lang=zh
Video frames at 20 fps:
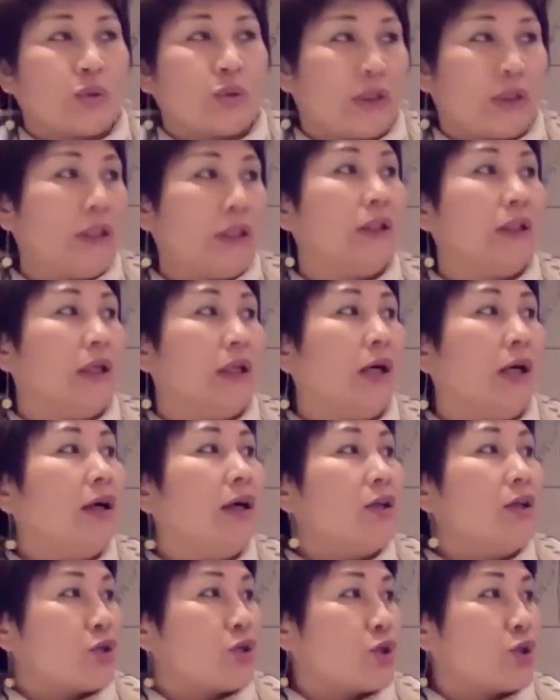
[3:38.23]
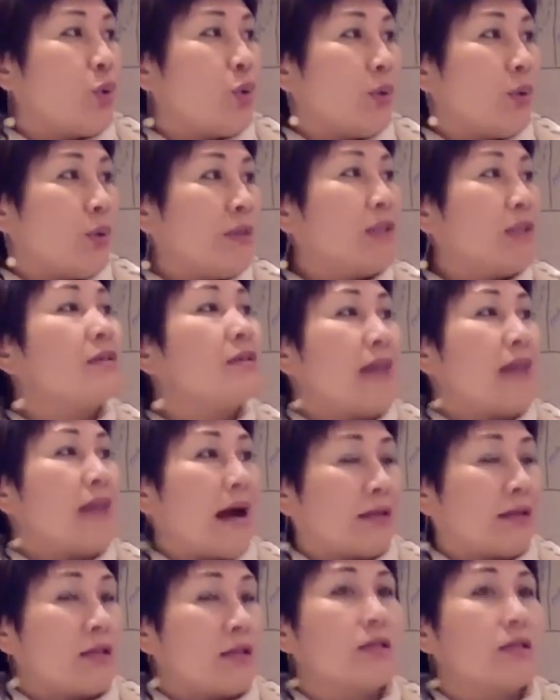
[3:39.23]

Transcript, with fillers: 第一个就是我们讲的